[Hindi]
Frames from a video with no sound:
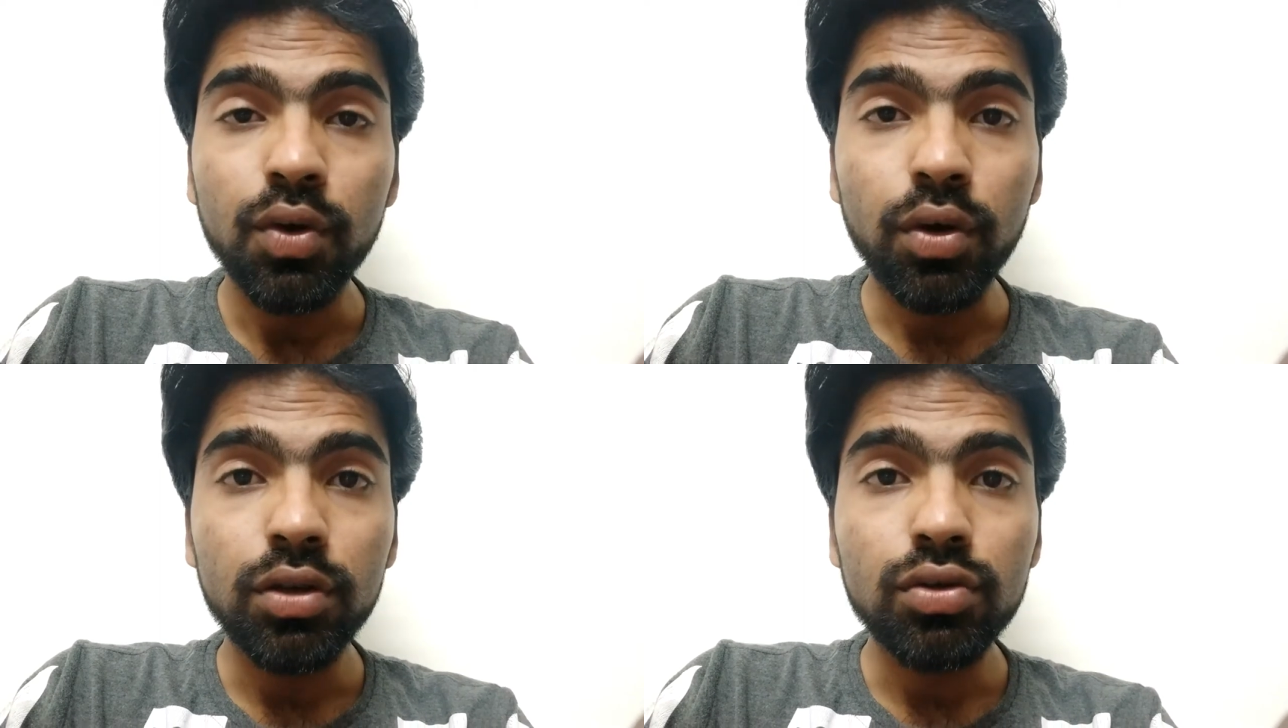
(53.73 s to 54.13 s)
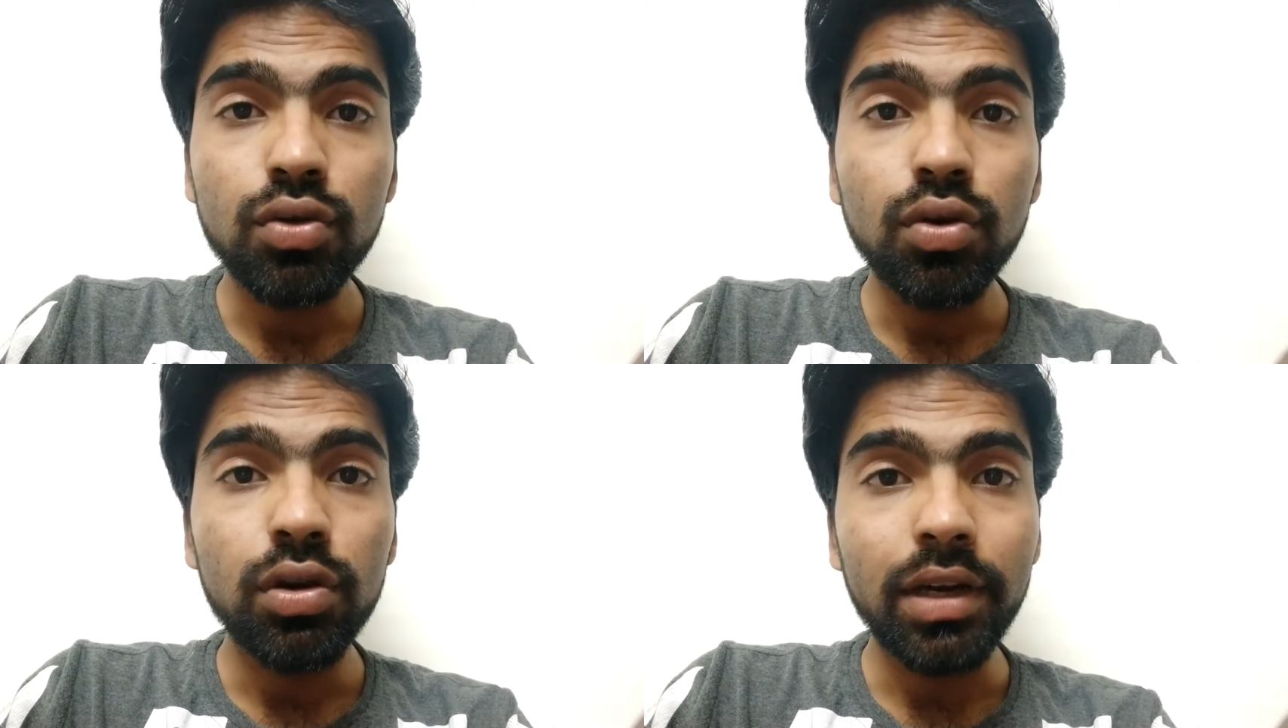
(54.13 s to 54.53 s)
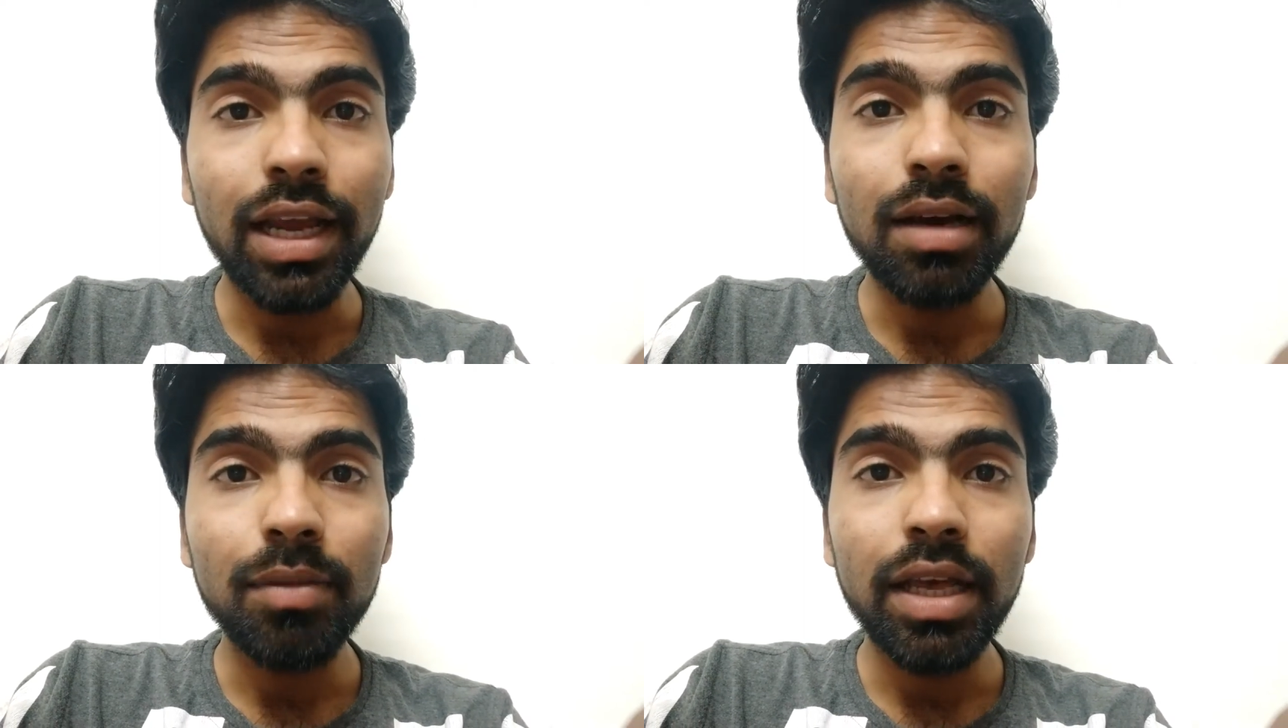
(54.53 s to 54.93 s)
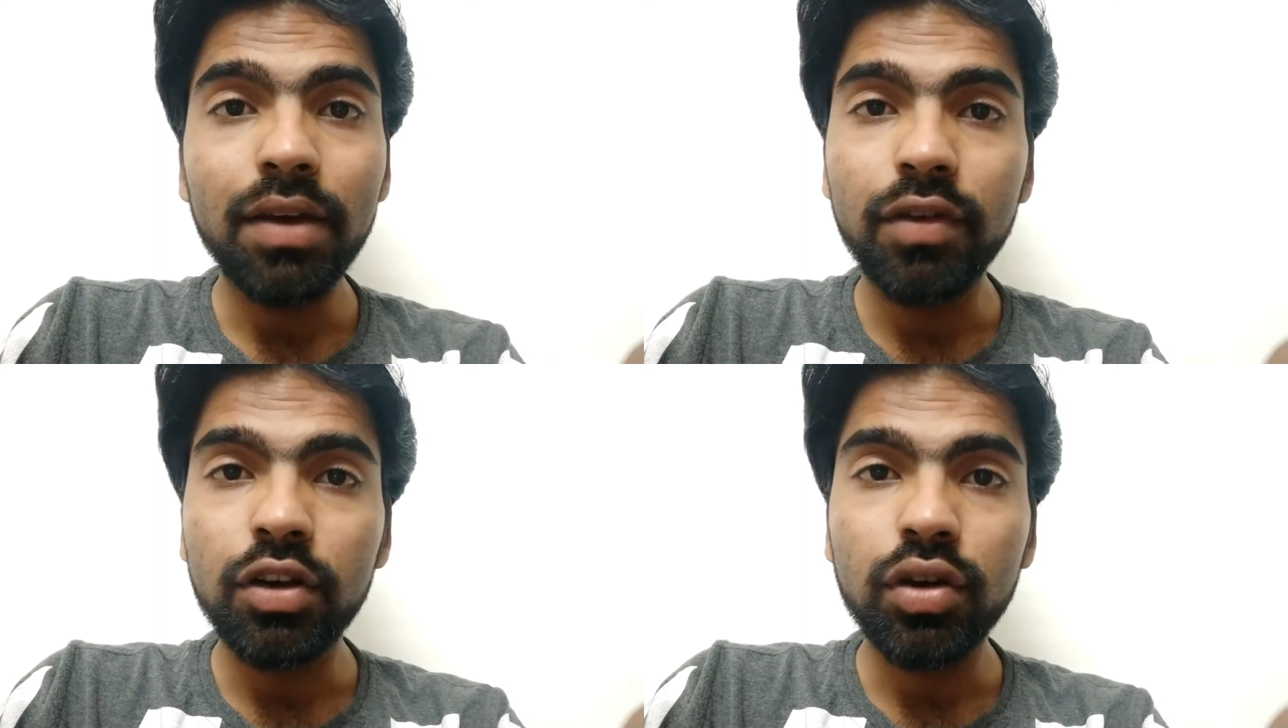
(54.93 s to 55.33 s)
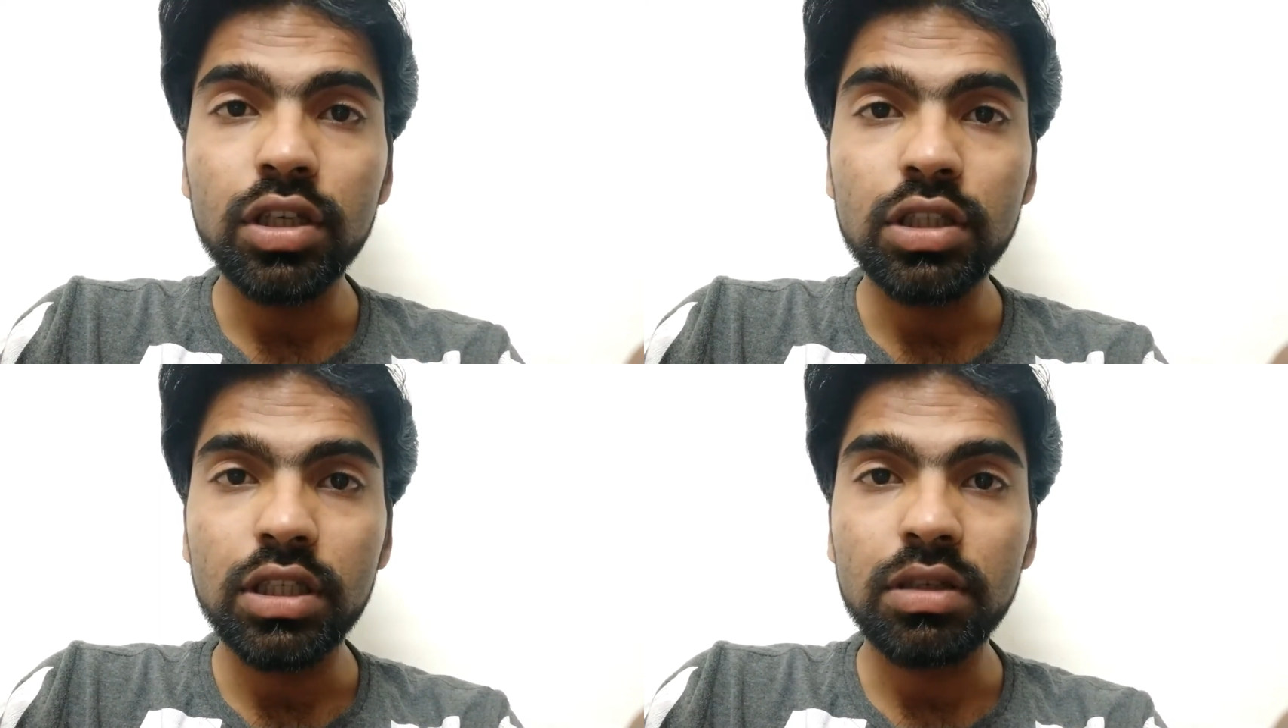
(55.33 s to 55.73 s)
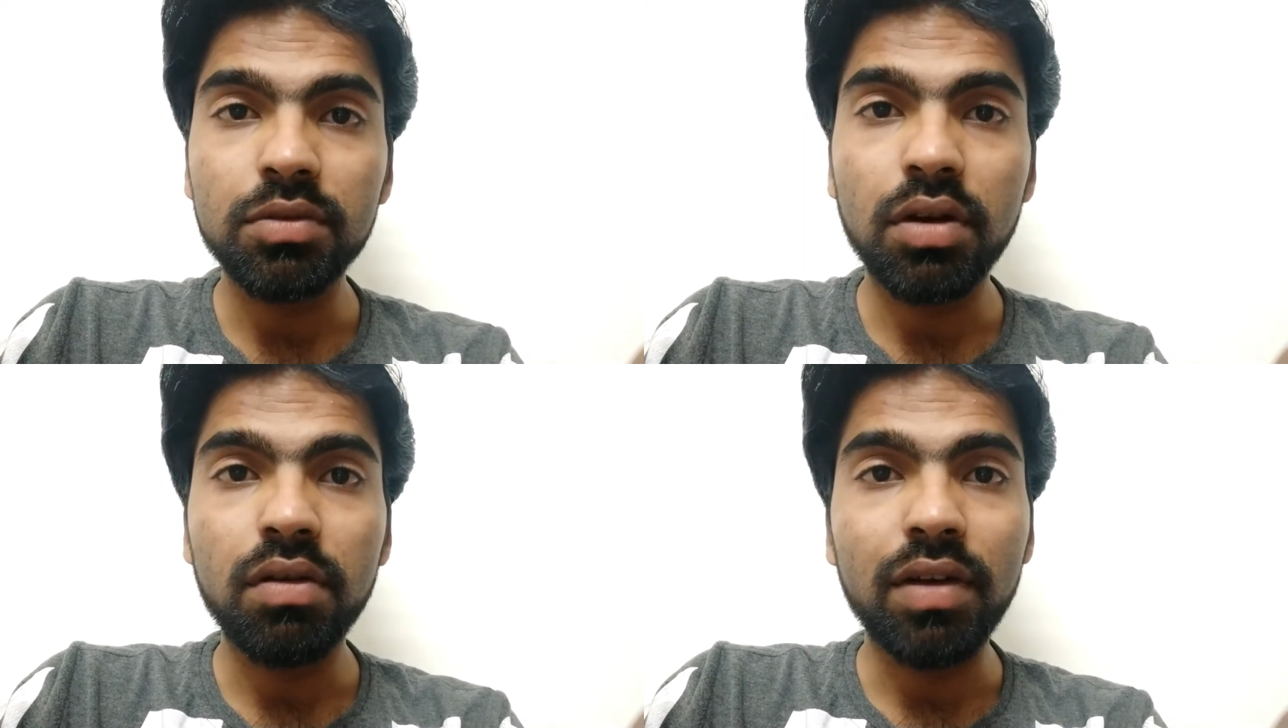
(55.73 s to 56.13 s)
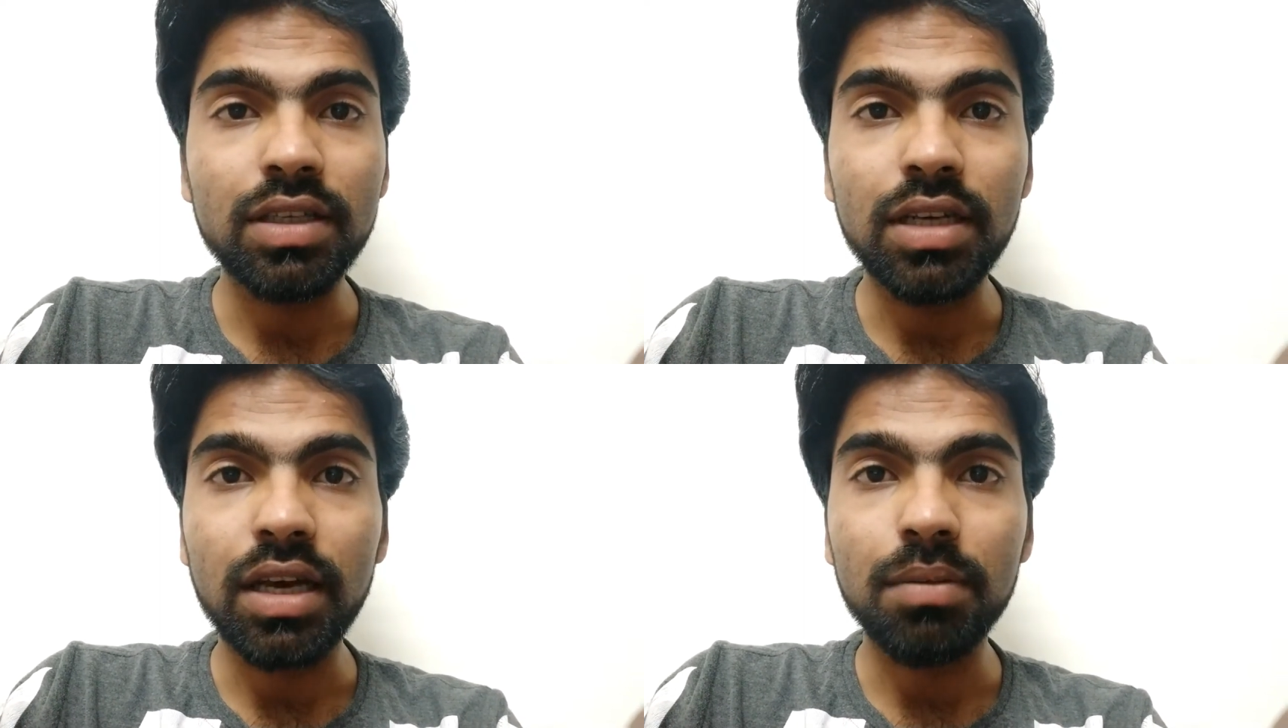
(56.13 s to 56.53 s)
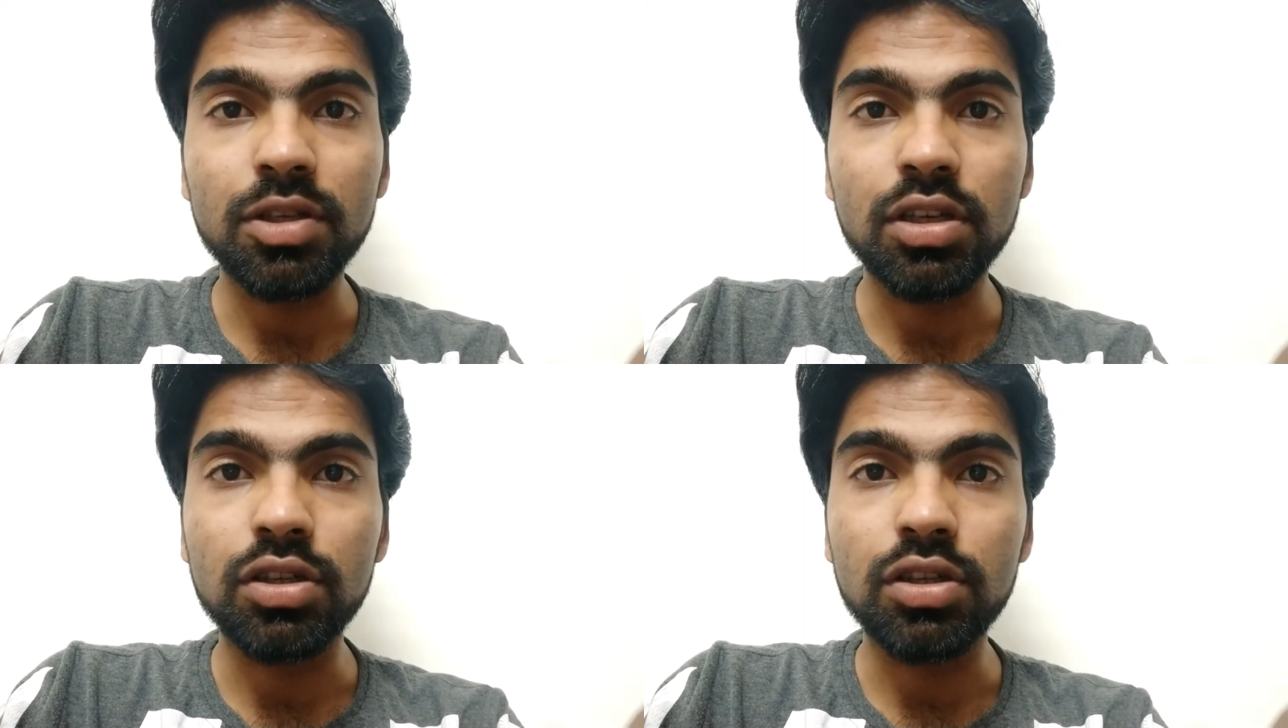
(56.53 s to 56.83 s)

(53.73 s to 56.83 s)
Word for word: ओके दोस्तों लिंक मिलेगी वीडियो के नीचे डिस्क्रिप्शन में वहाँ से जाके आप